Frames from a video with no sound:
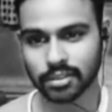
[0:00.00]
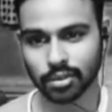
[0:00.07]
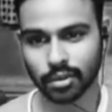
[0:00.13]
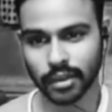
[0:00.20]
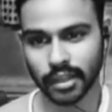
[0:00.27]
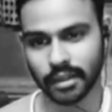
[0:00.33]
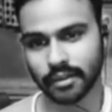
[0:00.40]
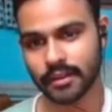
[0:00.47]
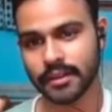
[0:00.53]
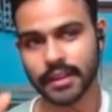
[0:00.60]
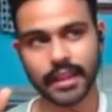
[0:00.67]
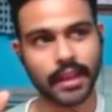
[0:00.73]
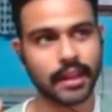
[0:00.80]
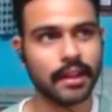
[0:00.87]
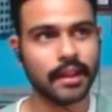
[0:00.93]
नो हेयर
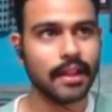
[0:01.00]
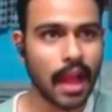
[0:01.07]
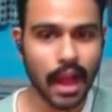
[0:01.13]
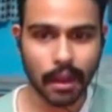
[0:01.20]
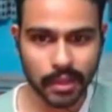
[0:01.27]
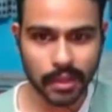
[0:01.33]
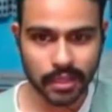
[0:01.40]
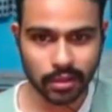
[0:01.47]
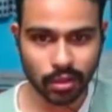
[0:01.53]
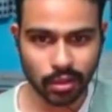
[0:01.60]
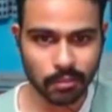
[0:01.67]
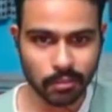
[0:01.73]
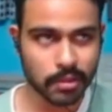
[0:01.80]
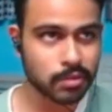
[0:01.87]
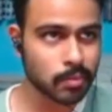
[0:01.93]
ठीक है अब इन दोनों
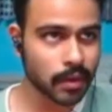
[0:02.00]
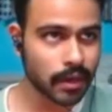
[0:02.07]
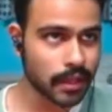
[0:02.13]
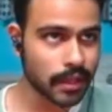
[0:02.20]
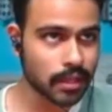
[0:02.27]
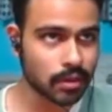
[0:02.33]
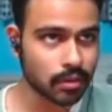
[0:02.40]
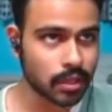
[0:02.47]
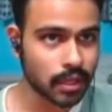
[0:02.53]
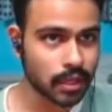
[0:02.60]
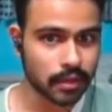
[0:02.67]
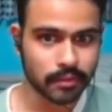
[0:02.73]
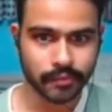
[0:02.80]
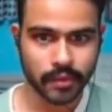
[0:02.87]
के बीच में लड़ाई हो रही है